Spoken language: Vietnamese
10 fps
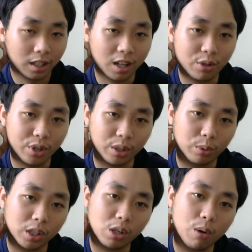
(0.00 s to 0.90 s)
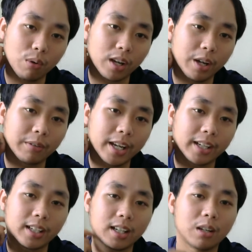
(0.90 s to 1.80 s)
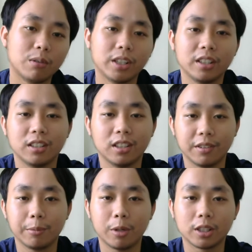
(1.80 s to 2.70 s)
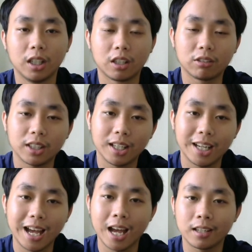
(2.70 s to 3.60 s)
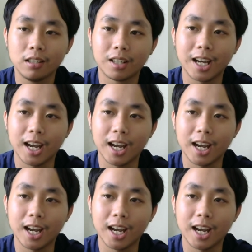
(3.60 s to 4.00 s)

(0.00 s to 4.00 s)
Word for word: câu chuyện cuối cùng của ngày hôm nay các công ghi gửi với mọi người có tên là đường